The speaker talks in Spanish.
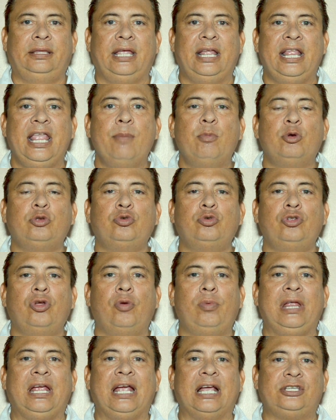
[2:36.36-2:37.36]
Tenemos
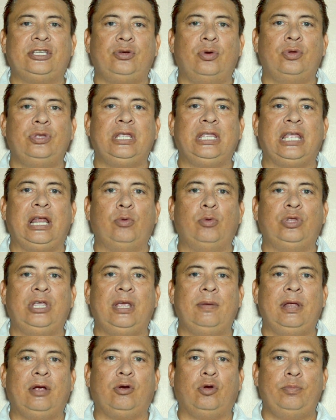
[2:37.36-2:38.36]
una obligación
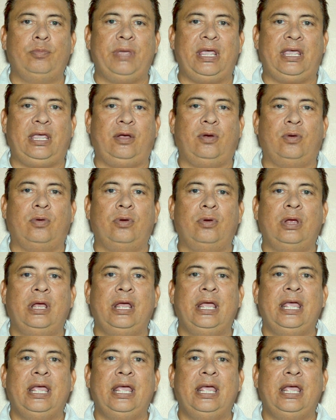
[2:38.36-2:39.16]
ineludible con México